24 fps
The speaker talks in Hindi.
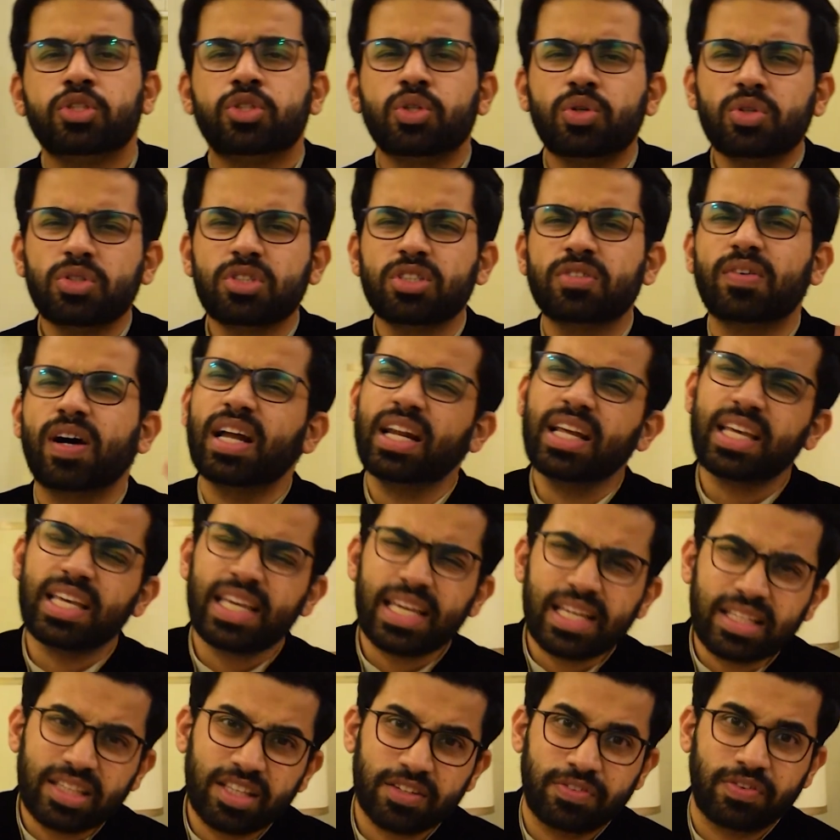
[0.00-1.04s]
जो सवाल
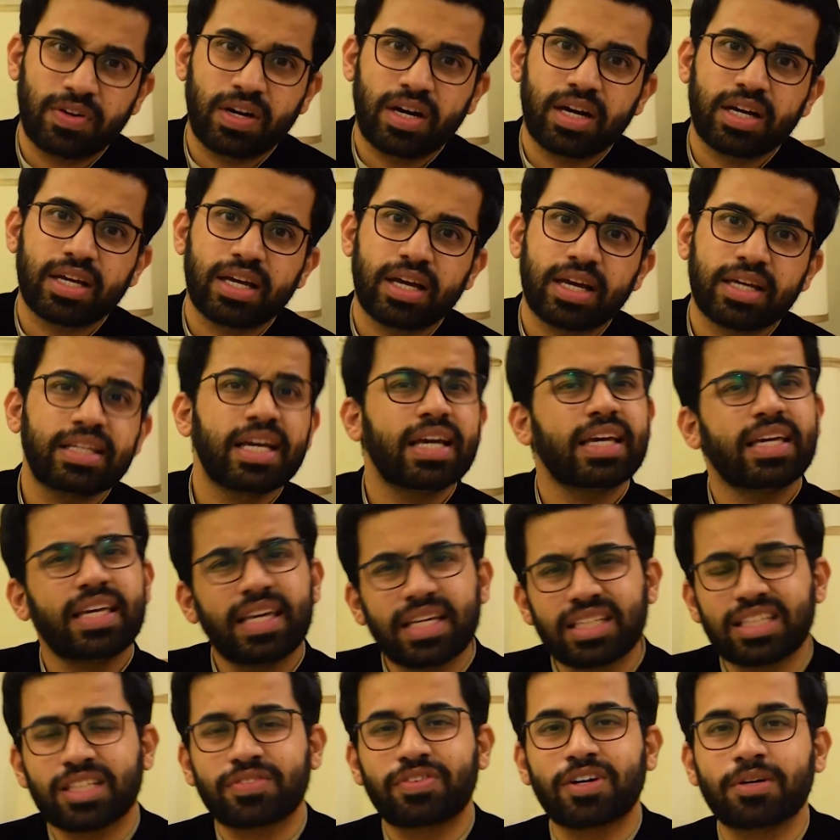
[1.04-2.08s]
एक दफ़ा आया है या
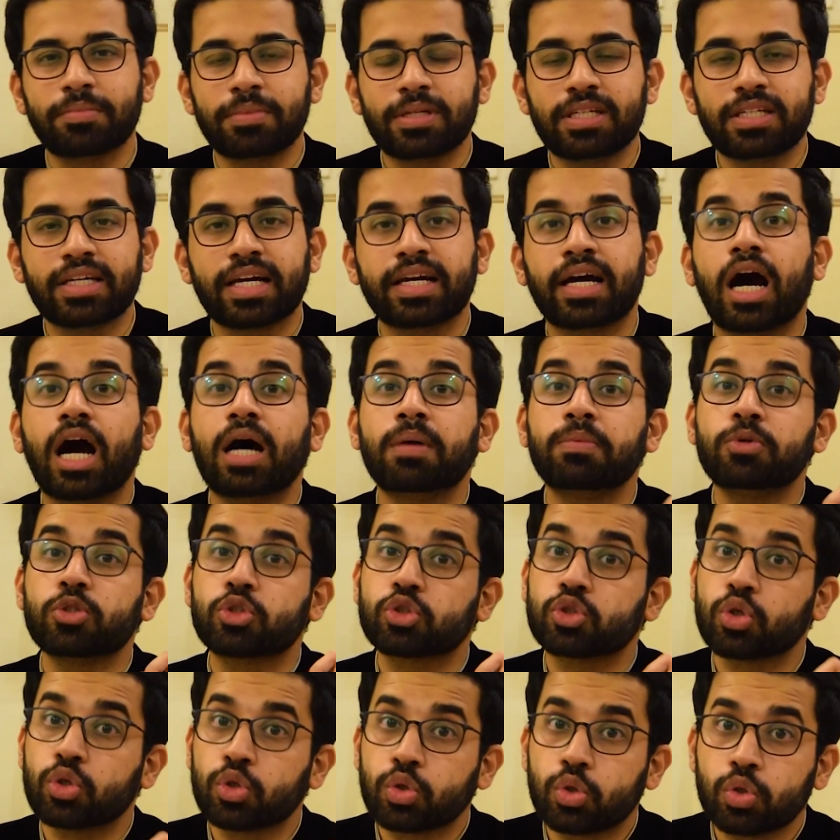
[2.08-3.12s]
एक दफ़ा भी नहीं आया आप
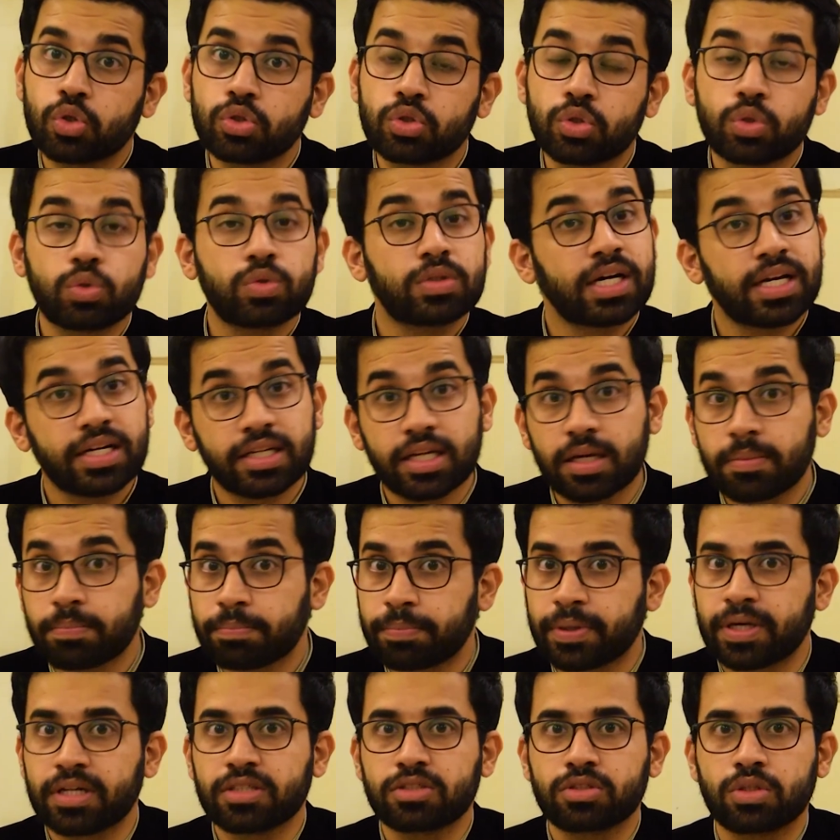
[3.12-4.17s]
उसको गो थ्रू करके
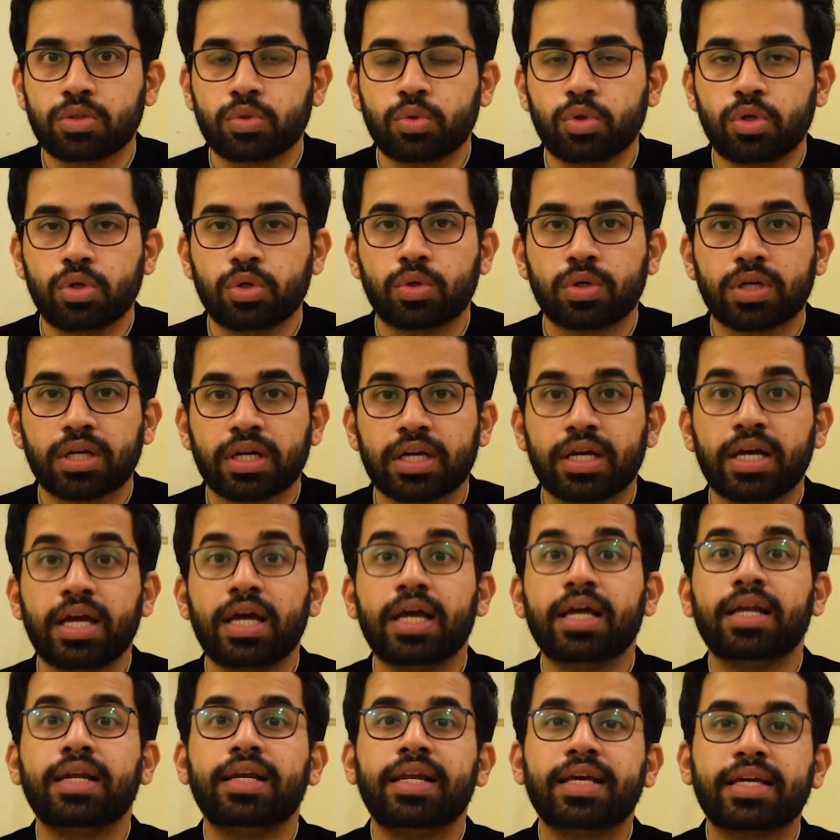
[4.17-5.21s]
पढ़ ज़रूर लोगे
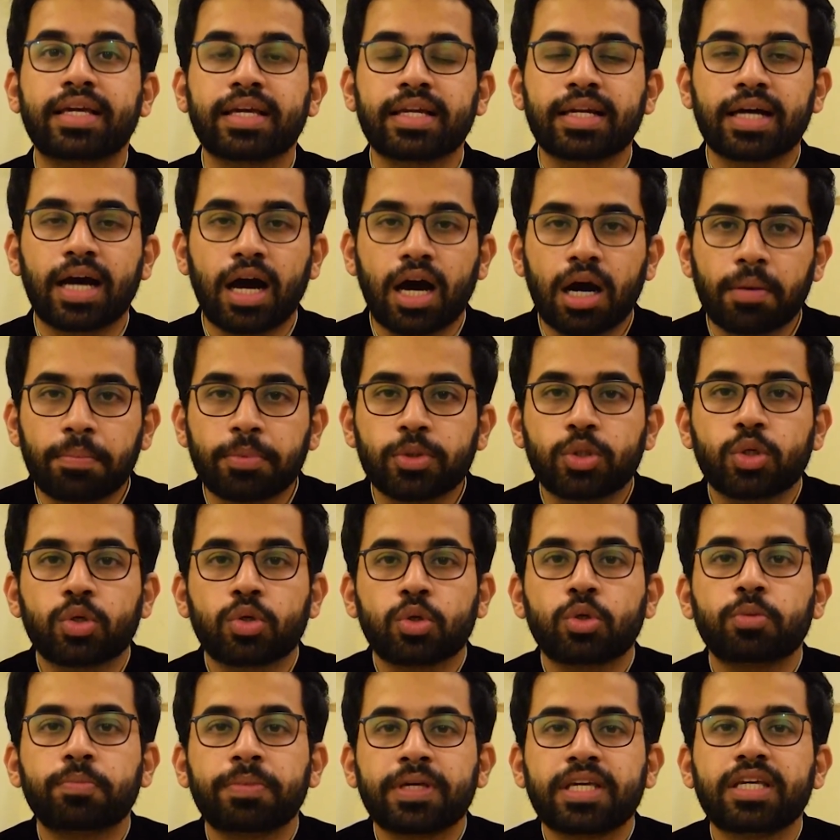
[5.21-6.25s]
लेकिन आप
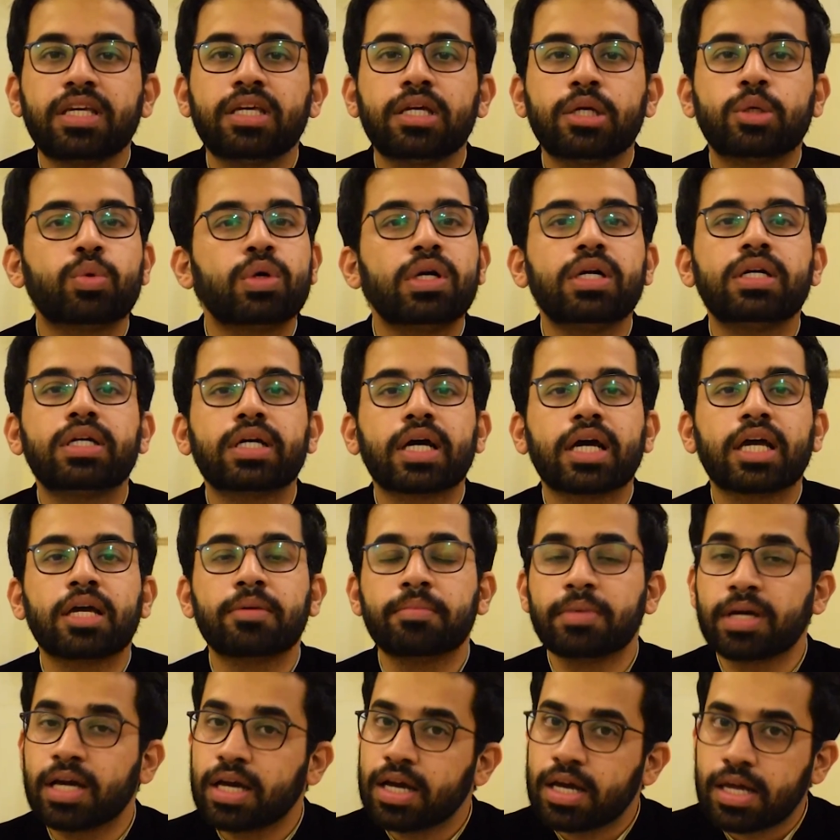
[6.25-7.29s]
दोनों पे इक्वल
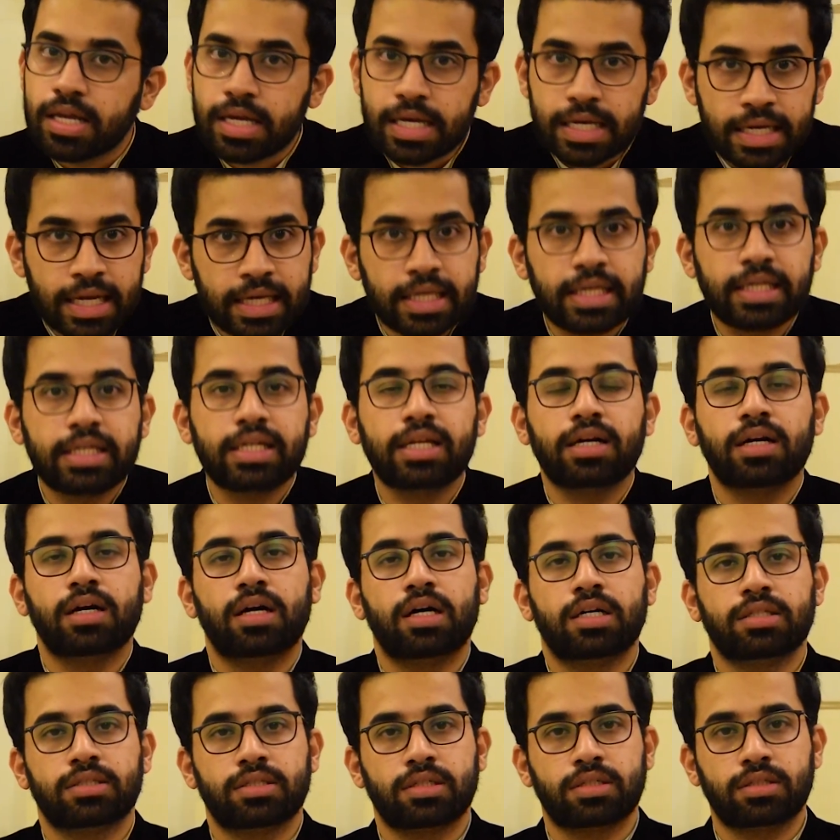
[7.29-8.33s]
टाइम नहीं
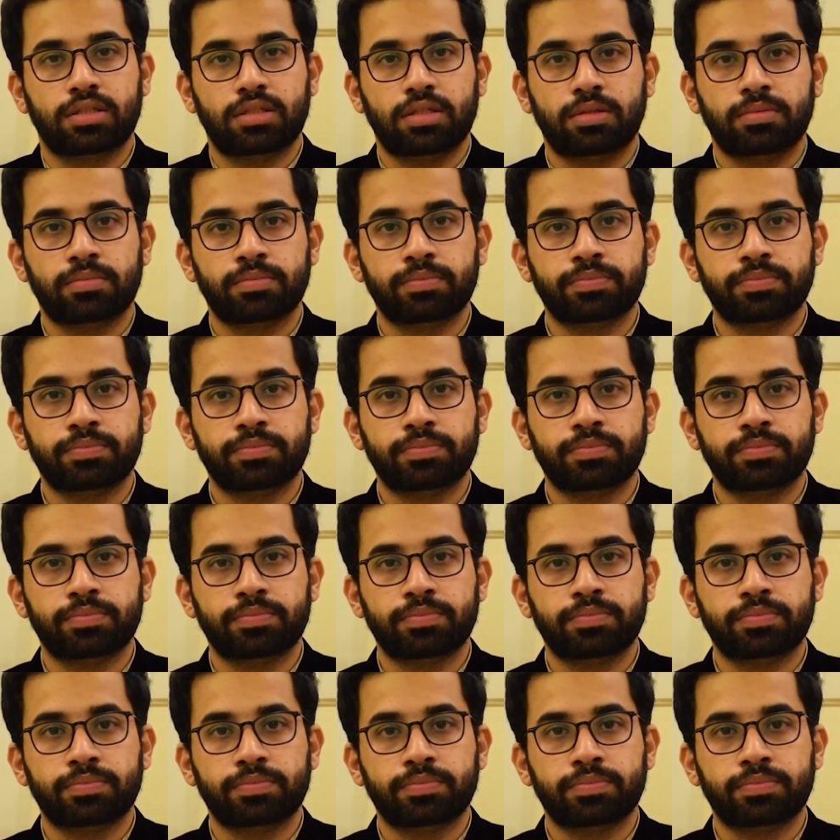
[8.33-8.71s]
लगा सकते